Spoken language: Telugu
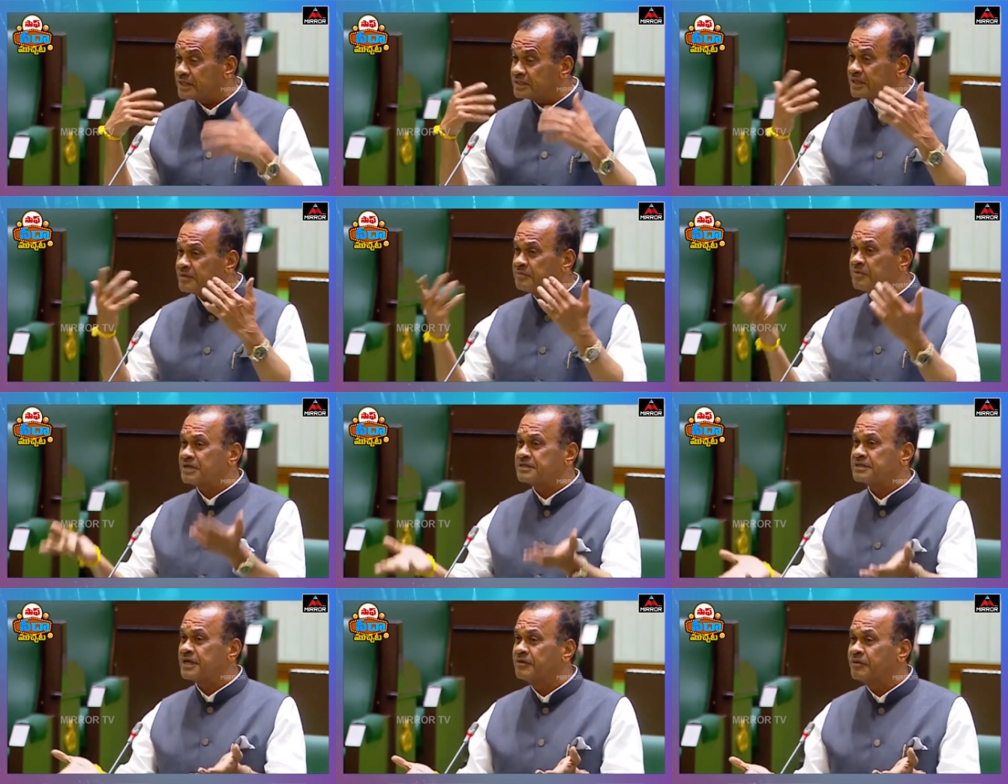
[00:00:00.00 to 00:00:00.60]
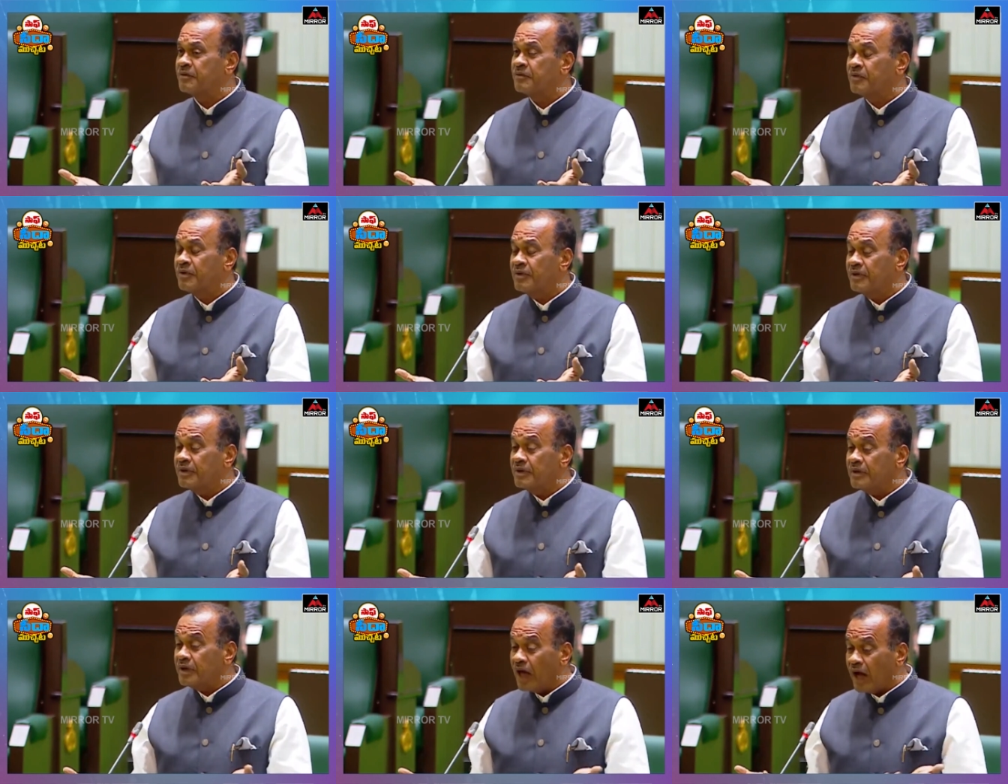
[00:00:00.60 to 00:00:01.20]
మాట్లాడొద్దని కొత్త
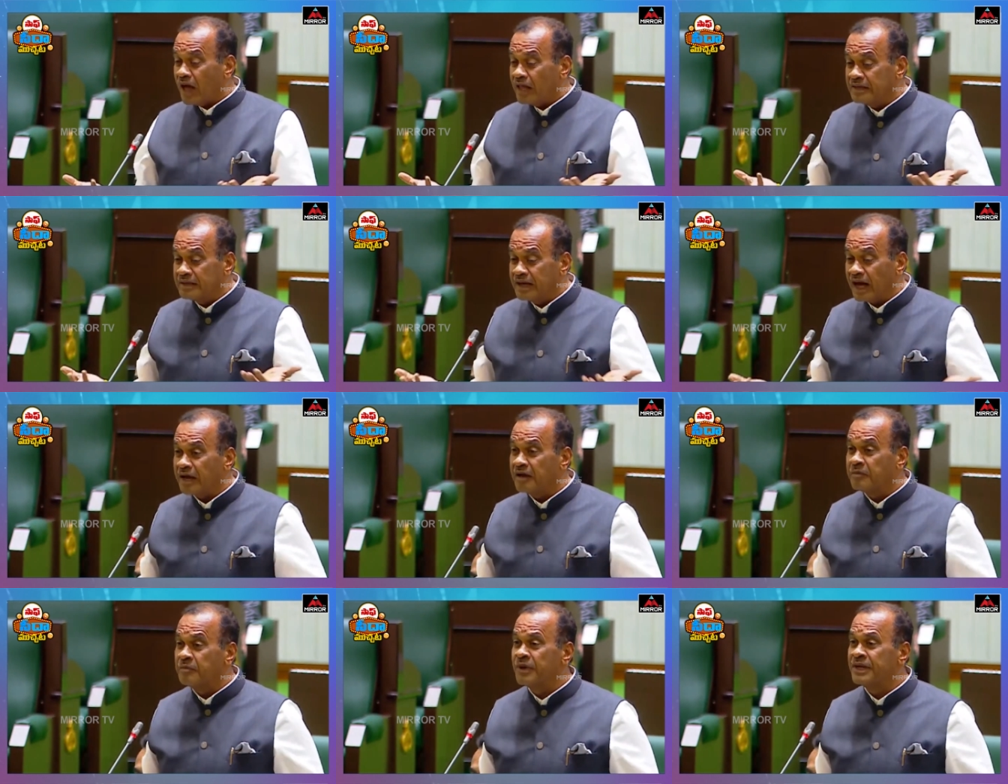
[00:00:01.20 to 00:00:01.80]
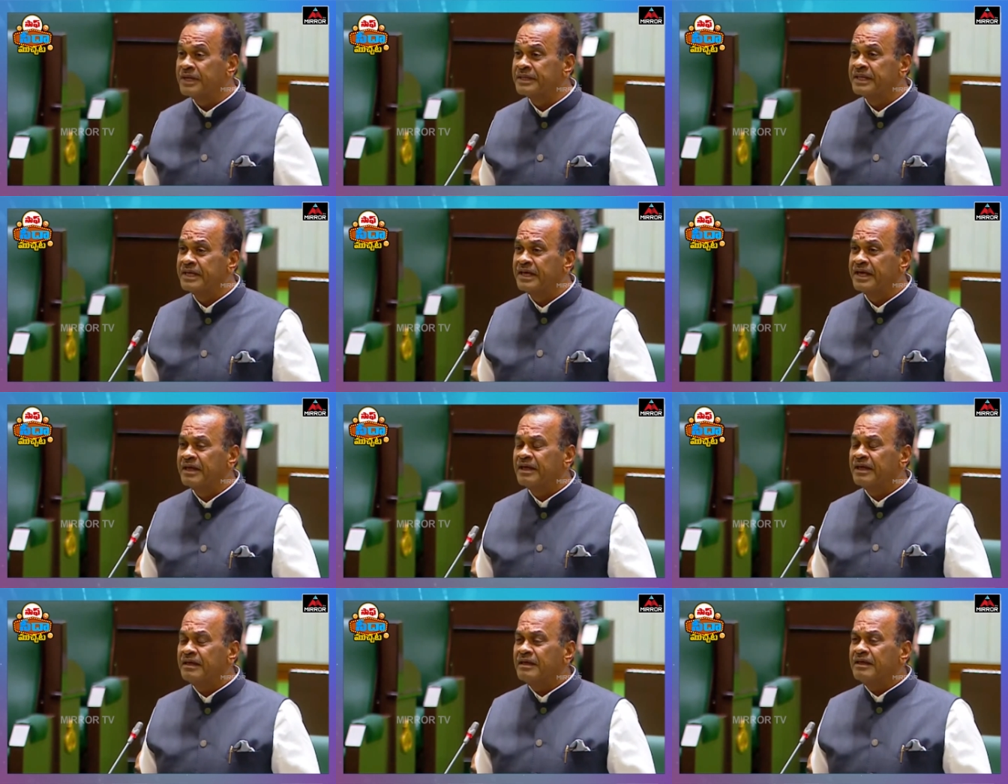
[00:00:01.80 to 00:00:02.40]
రూల్స్ తీసుకొచ్చిండ్రు
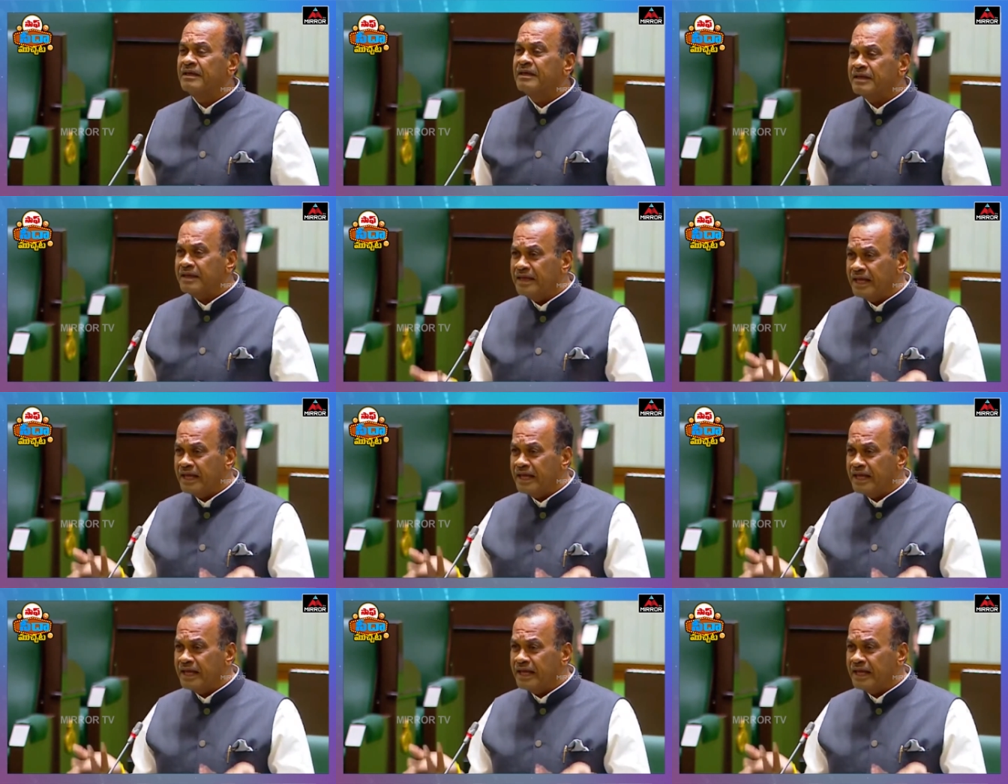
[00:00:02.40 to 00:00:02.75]
మొన్నట్ల